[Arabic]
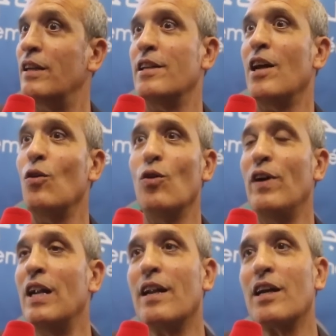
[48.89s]
لانه هو
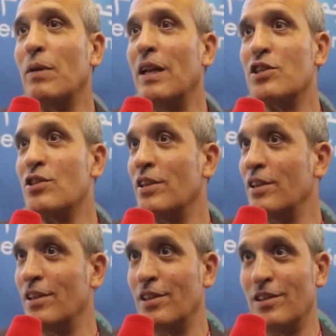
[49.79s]
بحال راكب على
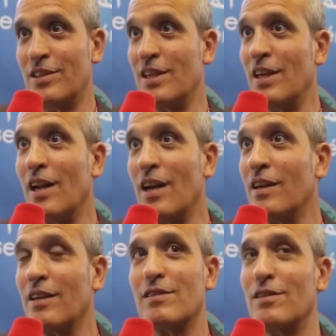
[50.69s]
شي
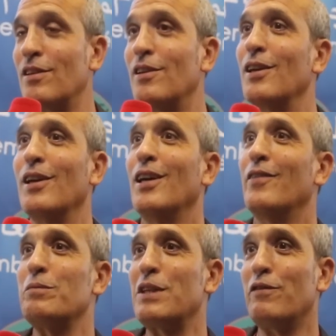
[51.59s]
سياره كت
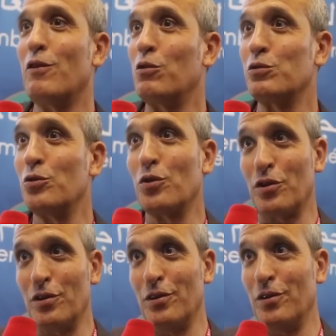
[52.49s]
فهمتيني في الكونتور